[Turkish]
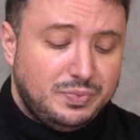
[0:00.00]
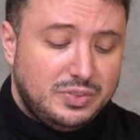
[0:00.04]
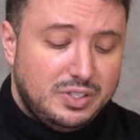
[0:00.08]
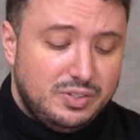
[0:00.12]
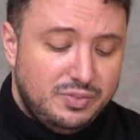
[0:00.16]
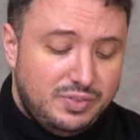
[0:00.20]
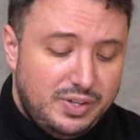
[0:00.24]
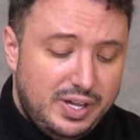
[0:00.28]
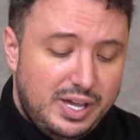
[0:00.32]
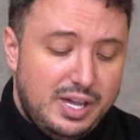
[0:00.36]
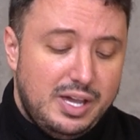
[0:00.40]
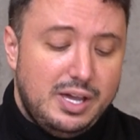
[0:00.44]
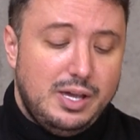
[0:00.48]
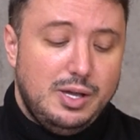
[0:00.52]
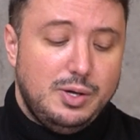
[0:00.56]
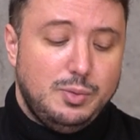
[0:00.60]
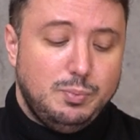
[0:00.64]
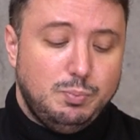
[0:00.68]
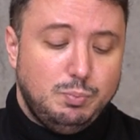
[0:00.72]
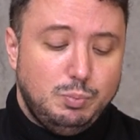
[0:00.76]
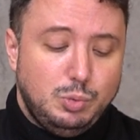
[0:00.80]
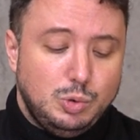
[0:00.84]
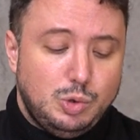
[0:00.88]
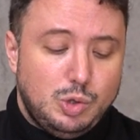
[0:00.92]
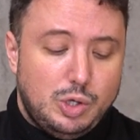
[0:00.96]
ve
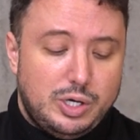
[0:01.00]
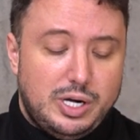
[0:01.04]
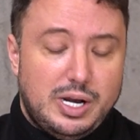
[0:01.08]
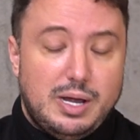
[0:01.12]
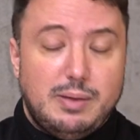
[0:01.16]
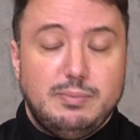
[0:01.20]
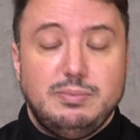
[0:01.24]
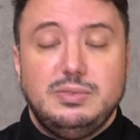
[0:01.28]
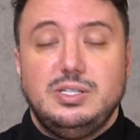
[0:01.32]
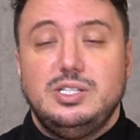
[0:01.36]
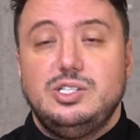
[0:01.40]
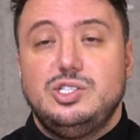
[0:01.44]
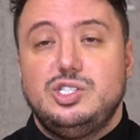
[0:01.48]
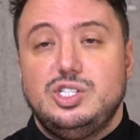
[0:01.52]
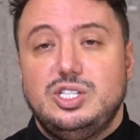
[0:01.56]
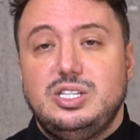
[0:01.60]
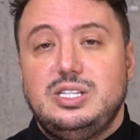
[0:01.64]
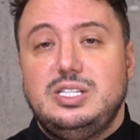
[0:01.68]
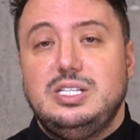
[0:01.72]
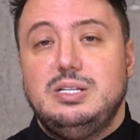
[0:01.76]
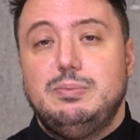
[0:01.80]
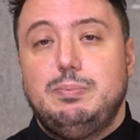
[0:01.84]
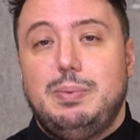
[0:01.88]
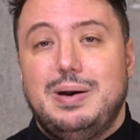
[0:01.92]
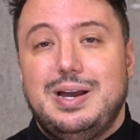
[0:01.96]
bu dönemde
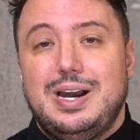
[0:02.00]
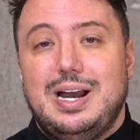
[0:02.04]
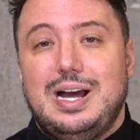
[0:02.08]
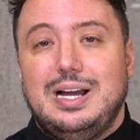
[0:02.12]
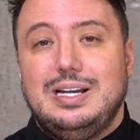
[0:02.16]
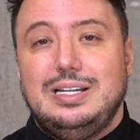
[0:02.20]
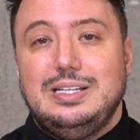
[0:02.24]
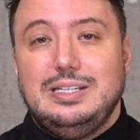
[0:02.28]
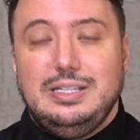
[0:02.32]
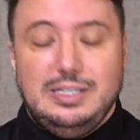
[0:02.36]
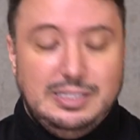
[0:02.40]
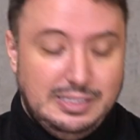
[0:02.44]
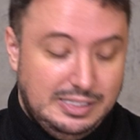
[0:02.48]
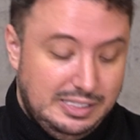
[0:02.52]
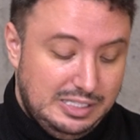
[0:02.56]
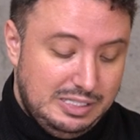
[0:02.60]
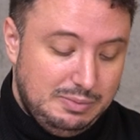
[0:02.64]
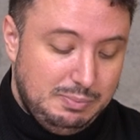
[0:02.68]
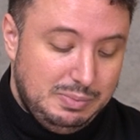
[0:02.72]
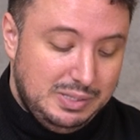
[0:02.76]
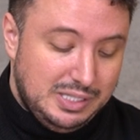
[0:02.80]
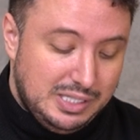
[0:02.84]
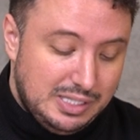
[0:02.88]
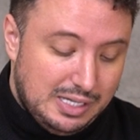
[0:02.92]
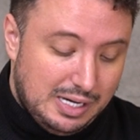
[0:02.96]
ciddi parayla
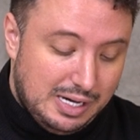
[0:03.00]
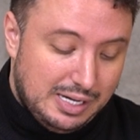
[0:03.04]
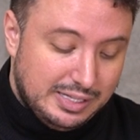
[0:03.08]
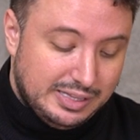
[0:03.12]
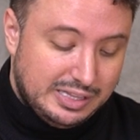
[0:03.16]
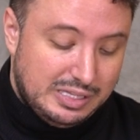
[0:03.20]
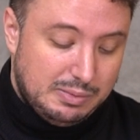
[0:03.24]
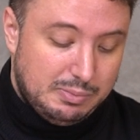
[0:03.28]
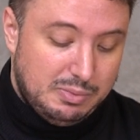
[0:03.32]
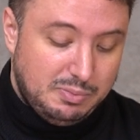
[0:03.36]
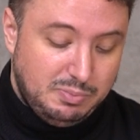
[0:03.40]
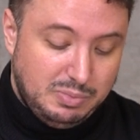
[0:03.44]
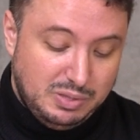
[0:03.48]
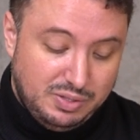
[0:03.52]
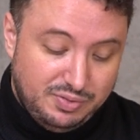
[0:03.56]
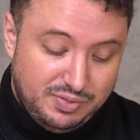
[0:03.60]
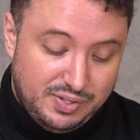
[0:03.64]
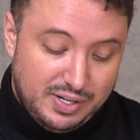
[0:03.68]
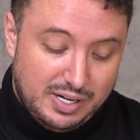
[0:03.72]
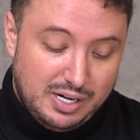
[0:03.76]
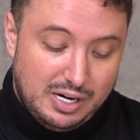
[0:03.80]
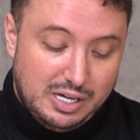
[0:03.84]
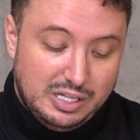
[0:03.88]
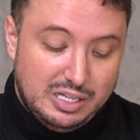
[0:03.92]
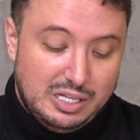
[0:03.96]
ilgili bir rahatlama, bir
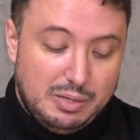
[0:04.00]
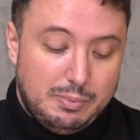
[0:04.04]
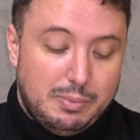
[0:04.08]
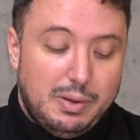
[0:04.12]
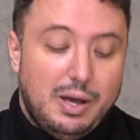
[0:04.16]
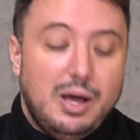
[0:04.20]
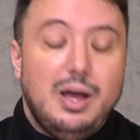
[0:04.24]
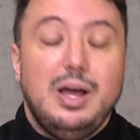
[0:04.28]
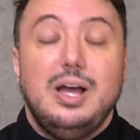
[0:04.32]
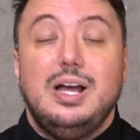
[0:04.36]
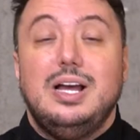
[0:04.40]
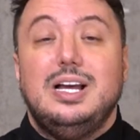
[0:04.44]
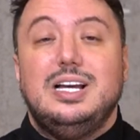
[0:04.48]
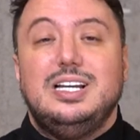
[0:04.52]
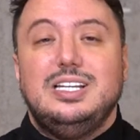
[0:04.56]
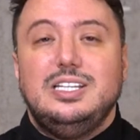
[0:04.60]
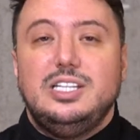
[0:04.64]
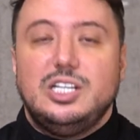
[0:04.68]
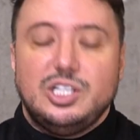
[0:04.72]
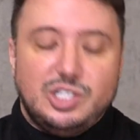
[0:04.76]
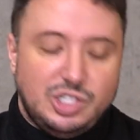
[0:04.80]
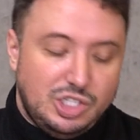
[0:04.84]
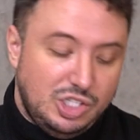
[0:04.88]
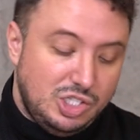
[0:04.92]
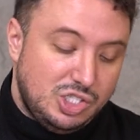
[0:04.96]
ferahlama
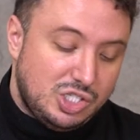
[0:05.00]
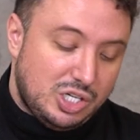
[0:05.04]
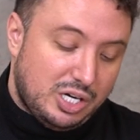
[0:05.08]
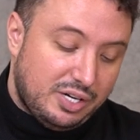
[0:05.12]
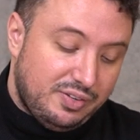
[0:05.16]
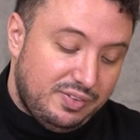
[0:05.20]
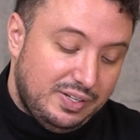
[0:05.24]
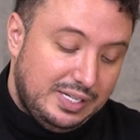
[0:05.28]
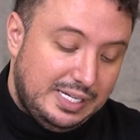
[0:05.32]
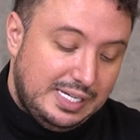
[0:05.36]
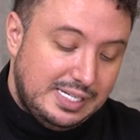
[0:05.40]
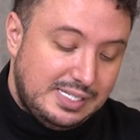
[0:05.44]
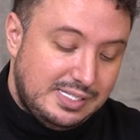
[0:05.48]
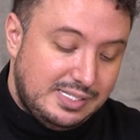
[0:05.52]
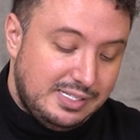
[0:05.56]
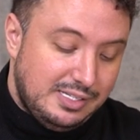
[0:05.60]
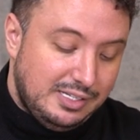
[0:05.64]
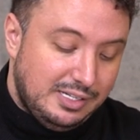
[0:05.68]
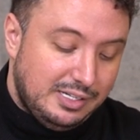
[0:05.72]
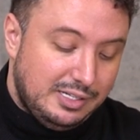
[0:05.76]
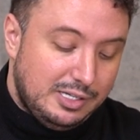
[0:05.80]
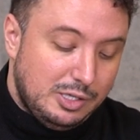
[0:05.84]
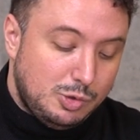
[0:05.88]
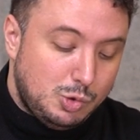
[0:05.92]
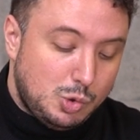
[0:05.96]
yaşayacak ve
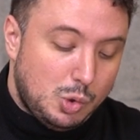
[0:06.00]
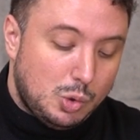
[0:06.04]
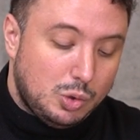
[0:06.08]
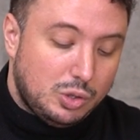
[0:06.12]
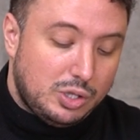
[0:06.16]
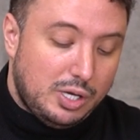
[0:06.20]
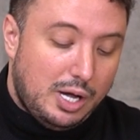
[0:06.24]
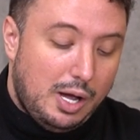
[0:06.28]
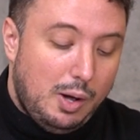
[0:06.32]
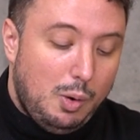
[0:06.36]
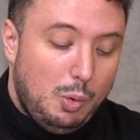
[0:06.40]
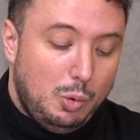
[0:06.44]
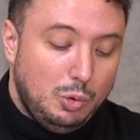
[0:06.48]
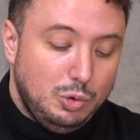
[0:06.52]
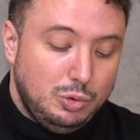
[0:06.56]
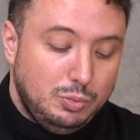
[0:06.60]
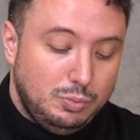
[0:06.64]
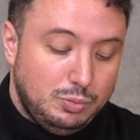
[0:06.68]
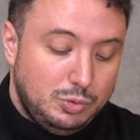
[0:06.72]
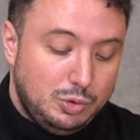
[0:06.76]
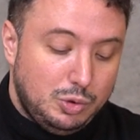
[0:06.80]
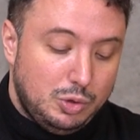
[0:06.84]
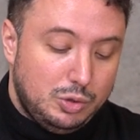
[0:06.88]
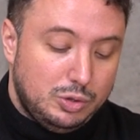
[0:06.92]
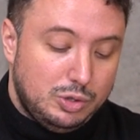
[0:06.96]
kesinlikle çok daha
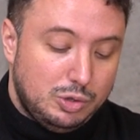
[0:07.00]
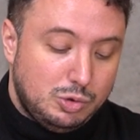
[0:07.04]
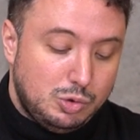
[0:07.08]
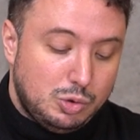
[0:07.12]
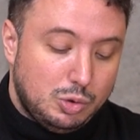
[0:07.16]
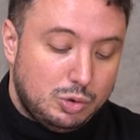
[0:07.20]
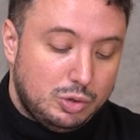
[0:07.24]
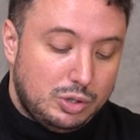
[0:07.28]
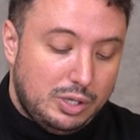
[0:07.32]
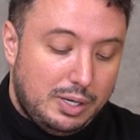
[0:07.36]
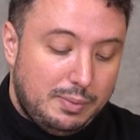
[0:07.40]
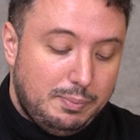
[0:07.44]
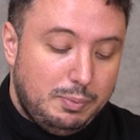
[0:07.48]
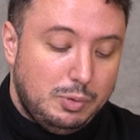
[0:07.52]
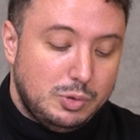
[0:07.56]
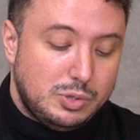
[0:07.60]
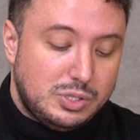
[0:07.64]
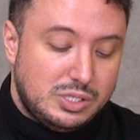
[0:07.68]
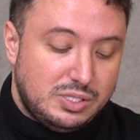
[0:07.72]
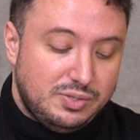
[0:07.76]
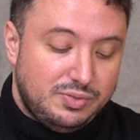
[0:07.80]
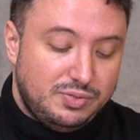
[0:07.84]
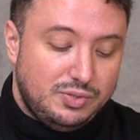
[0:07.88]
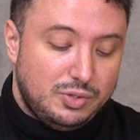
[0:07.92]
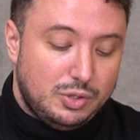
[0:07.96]
olumlu yönde, çok daha
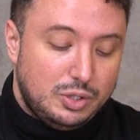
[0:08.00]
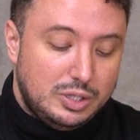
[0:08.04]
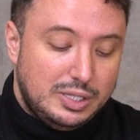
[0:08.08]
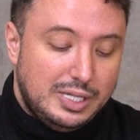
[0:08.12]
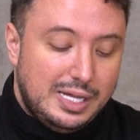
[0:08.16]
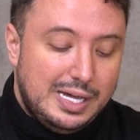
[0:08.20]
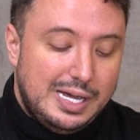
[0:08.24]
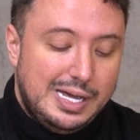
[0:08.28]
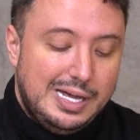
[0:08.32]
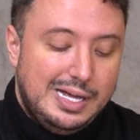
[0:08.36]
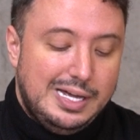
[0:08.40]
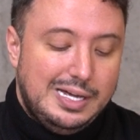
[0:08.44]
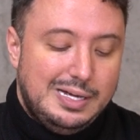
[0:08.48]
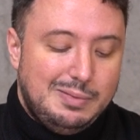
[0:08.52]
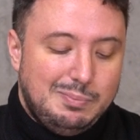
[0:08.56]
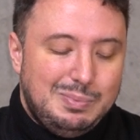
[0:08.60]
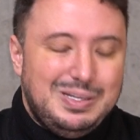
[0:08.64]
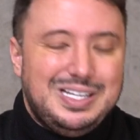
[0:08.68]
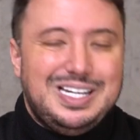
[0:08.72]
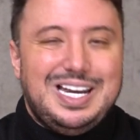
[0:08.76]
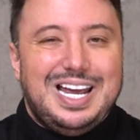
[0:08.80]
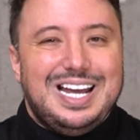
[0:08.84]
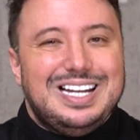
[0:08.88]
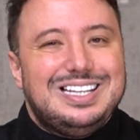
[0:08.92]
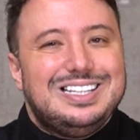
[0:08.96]
pozitif yönde
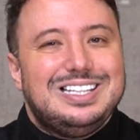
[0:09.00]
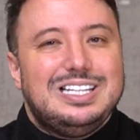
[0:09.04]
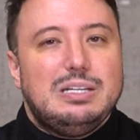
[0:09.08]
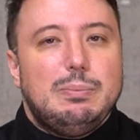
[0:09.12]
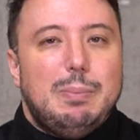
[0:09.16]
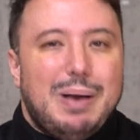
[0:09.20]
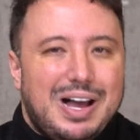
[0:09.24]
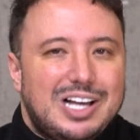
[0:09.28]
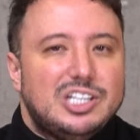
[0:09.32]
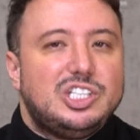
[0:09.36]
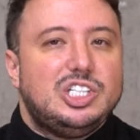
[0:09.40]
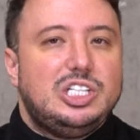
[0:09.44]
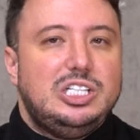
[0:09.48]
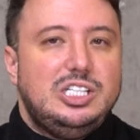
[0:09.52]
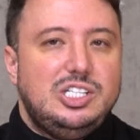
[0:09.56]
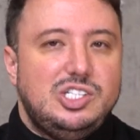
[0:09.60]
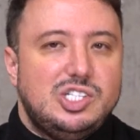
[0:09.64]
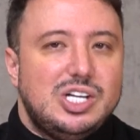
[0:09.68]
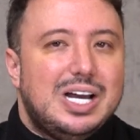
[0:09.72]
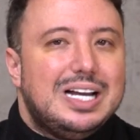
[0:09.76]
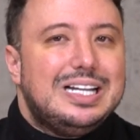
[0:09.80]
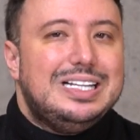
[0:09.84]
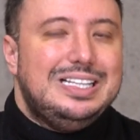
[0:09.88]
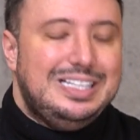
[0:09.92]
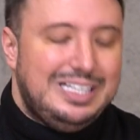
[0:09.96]
bir etki
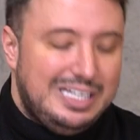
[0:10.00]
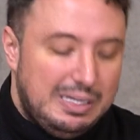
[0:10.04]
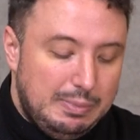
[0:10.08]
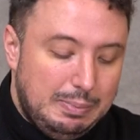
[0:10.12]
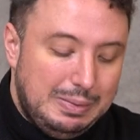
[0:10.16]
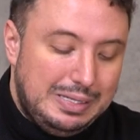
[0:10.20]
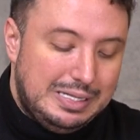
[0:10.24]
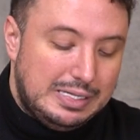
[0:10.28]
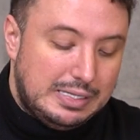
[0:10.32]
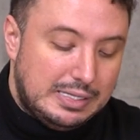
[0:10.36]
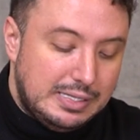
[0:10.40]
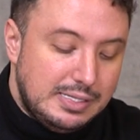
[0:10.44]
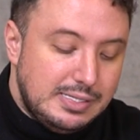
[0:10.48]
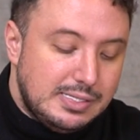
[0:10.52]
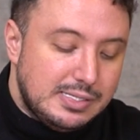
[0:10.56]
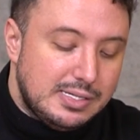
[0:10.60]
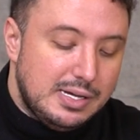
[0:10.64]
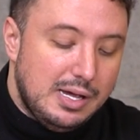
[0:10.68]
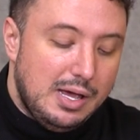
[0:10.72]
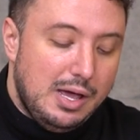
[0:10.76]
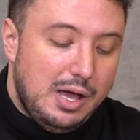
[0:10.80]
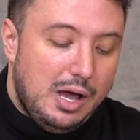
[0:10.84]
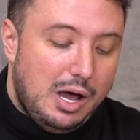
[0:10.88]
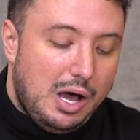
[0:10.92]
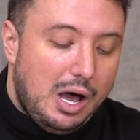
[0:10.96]
başlayacak diyebiliriz.
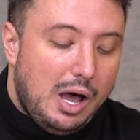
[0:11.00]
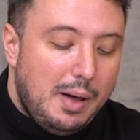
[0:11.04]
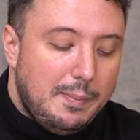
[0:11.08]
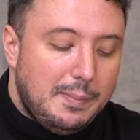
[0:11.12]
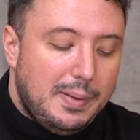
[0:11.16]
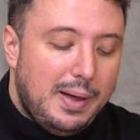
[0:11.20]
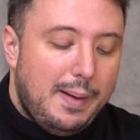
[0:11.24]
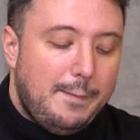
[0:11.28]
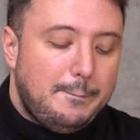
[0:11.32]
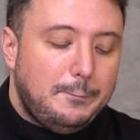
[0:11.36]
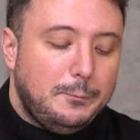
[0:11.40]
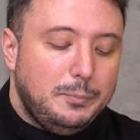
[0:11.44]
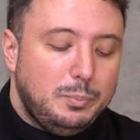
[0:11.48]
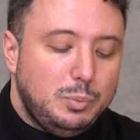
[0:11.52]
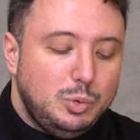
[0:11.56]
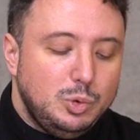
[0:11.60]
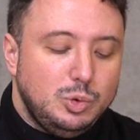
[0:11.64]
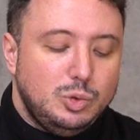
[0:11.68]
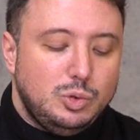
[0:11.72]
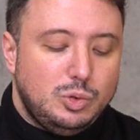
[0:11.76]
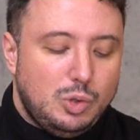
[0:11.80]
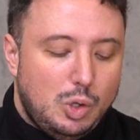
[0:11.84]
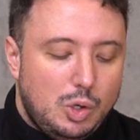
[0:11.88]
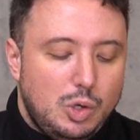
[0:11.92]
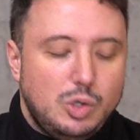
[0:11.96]
Ama bunun